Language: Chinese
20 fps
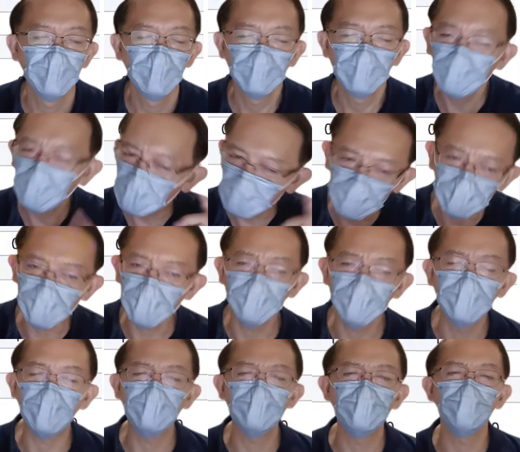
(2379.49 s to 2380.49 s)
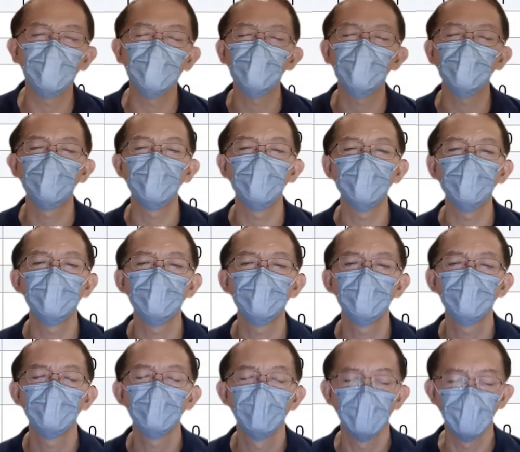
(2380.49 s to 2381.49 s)
你就很难有纠纷，
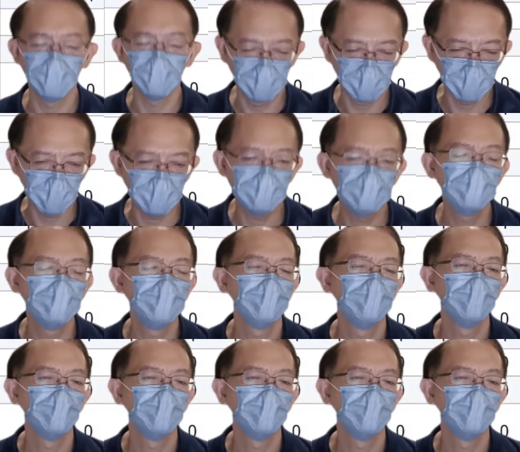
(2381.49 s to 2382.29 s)
很难，